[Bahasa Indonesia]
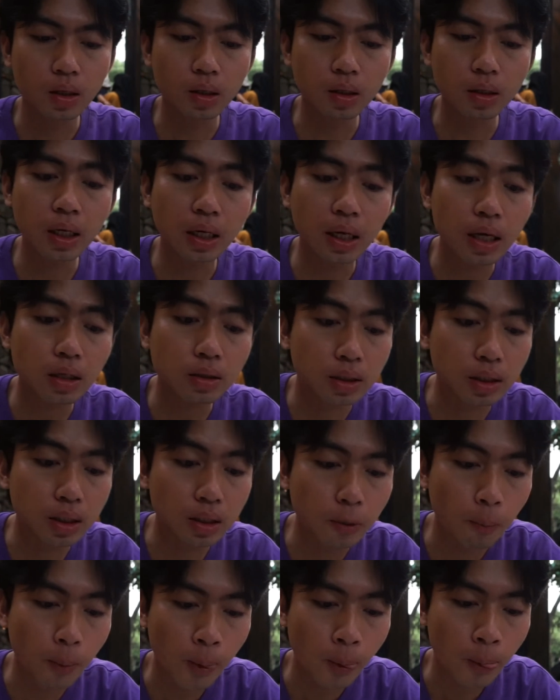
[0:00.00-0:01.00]
ini enak sih
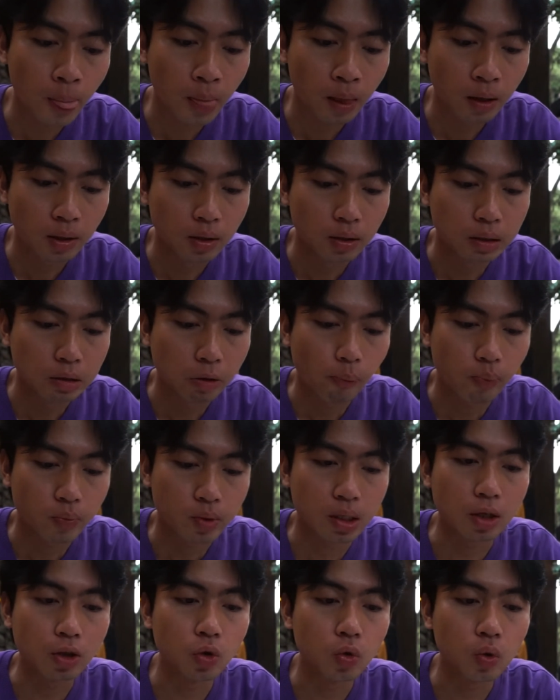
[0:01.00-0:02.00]

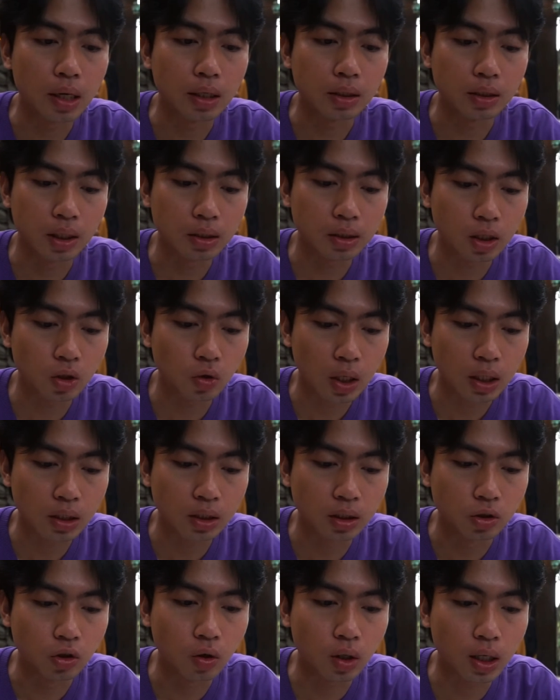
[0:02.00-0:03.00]
sayurannya, sayuran
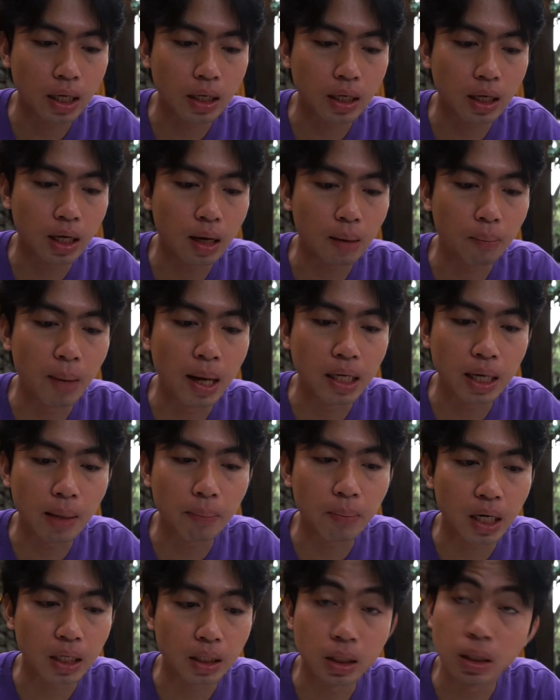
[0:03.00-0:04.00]
hijau kayak
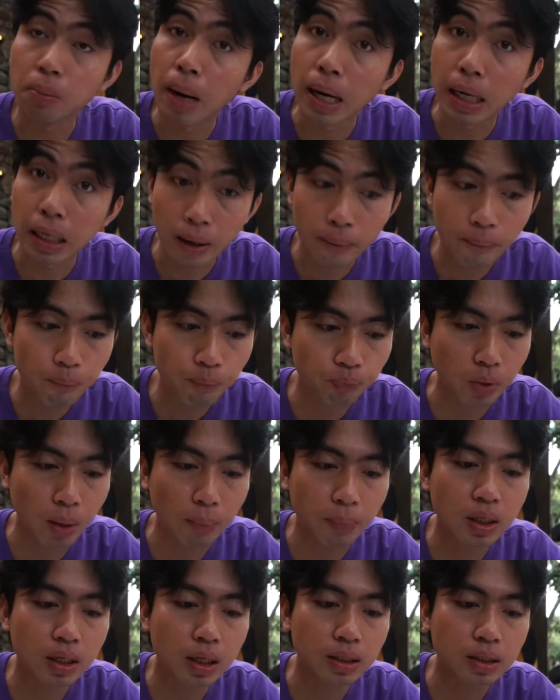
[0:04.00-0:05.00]
bayam, kayaknya ini bayam,
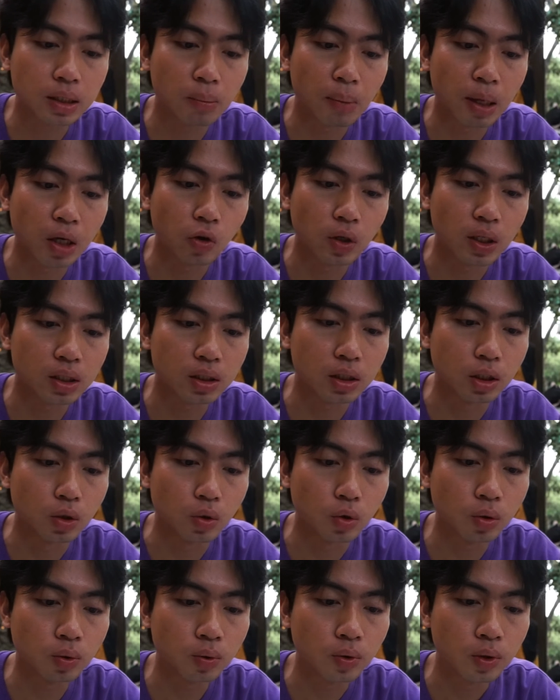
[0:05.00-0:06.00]
tapi dikasih mayones
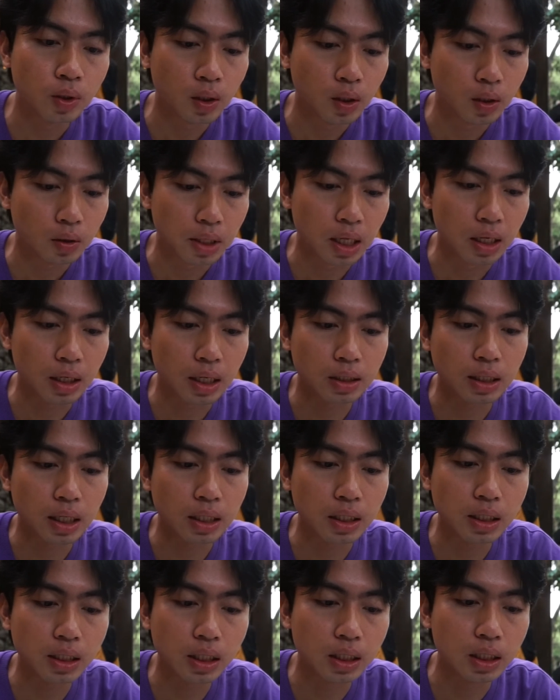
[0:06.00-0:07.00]
gitu dan
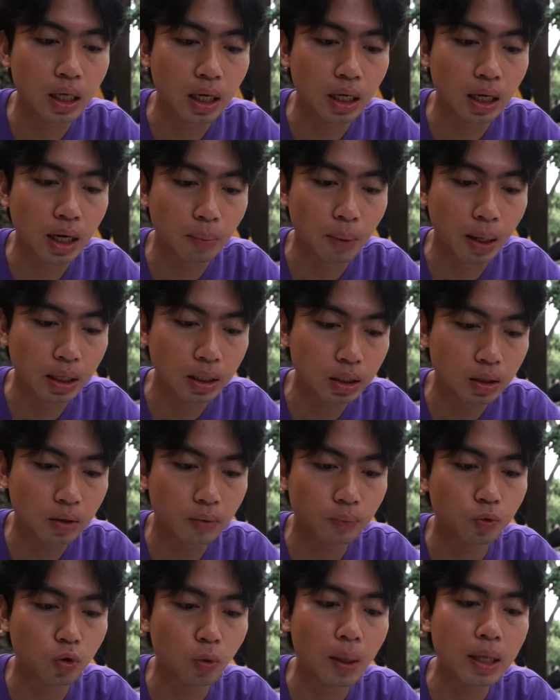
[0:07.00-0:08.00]
rasanya jadi enak banget.
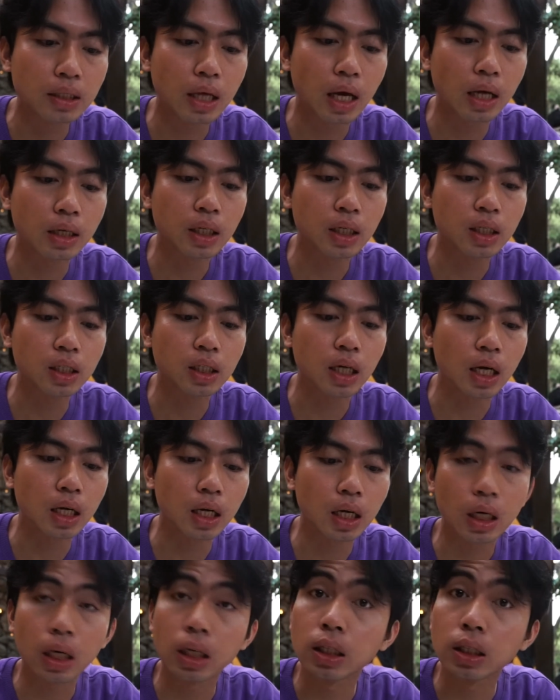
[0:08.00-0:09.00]
Cuman sayangnya ini
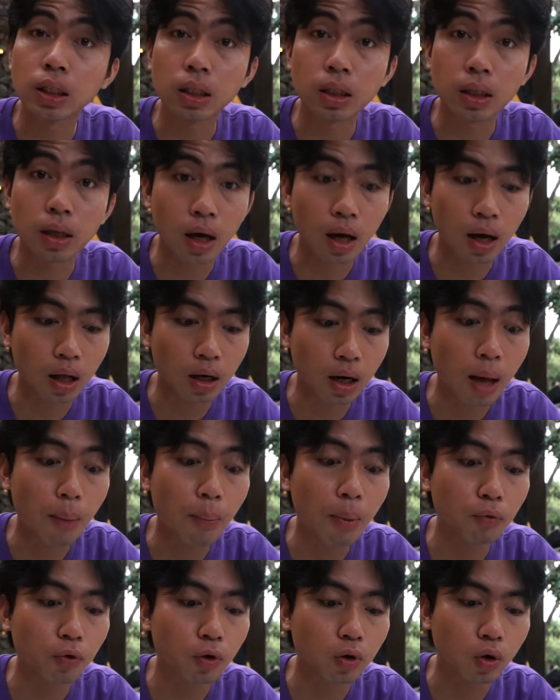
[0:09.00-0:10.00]
karena tadi kita
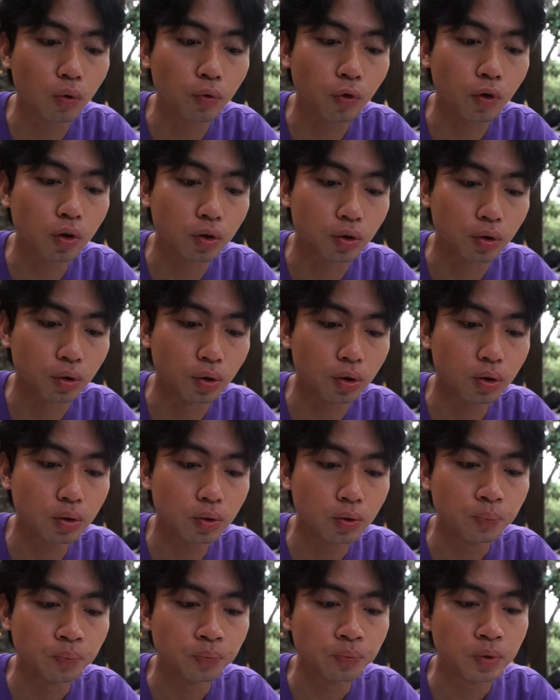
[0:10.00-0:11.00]
lama foto-foto,
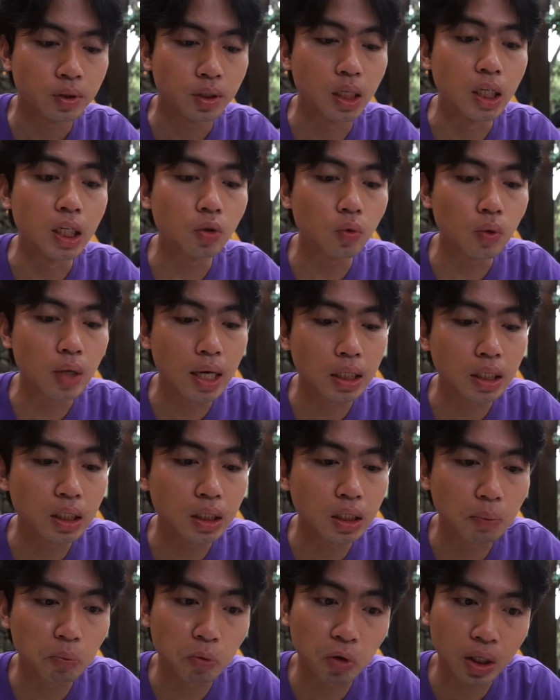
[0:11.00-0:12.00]
jadi ini udah
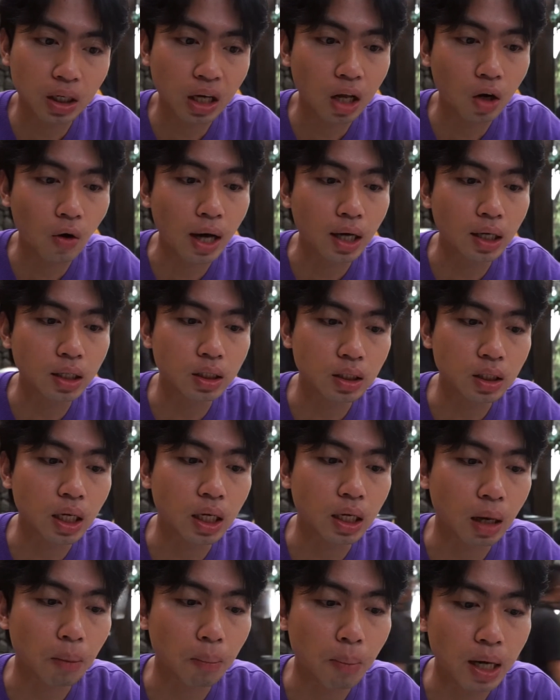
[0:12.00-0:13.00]
dingin. Mungkin kalau anget ini
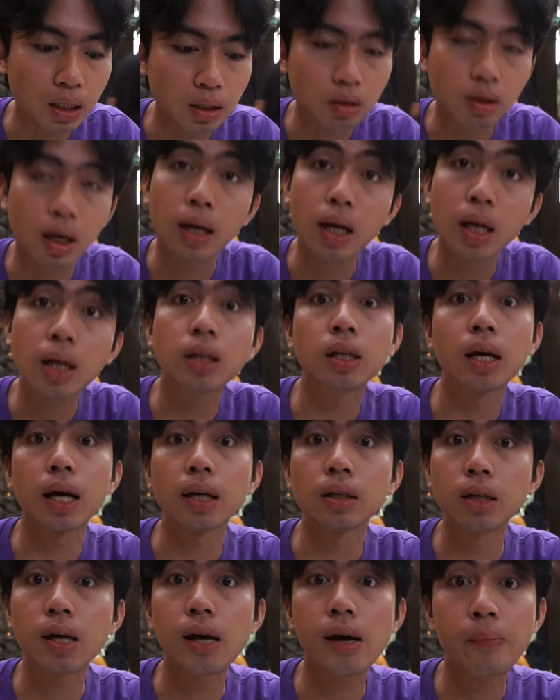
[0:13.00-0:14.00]
enak banget karena ini
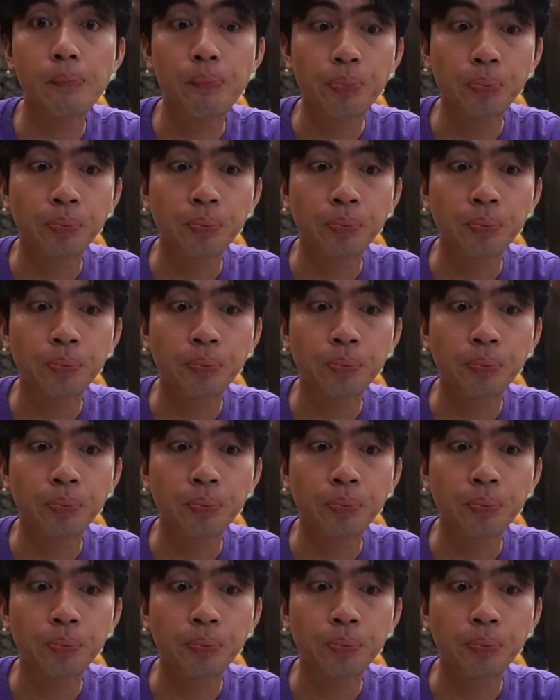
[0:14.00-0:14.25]
aja